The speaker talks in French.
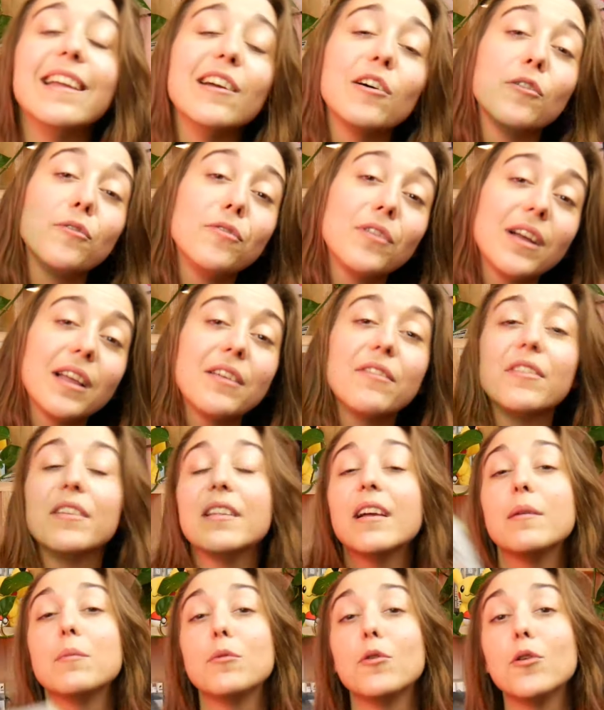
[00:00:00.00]
Et enfin
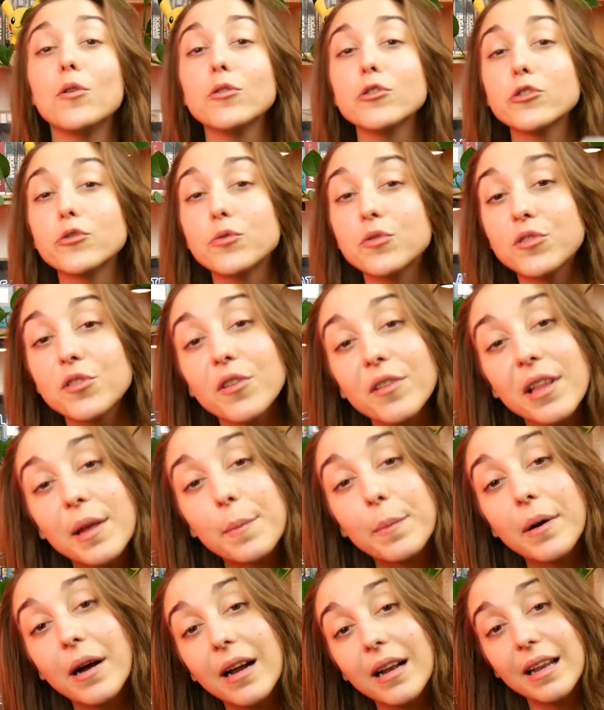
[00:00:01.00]
évidemment, je vous en ai
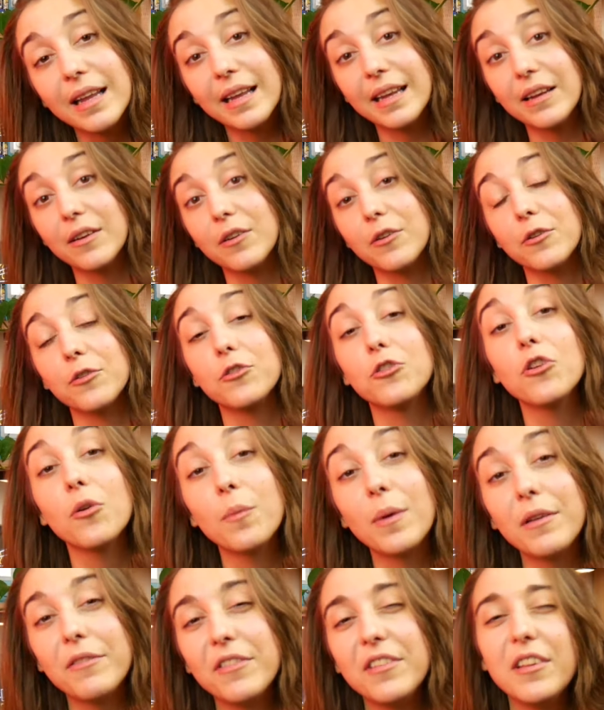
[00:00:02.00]
parlé dans
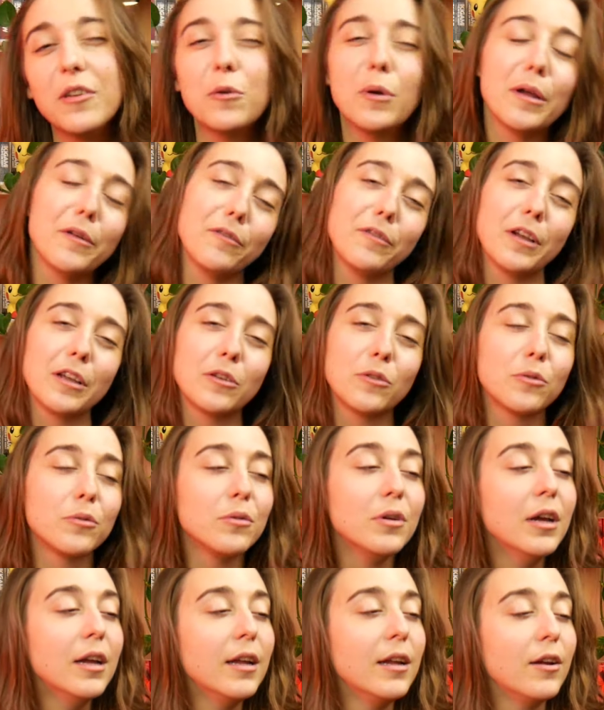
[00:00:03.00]
ma vidéo FAQ,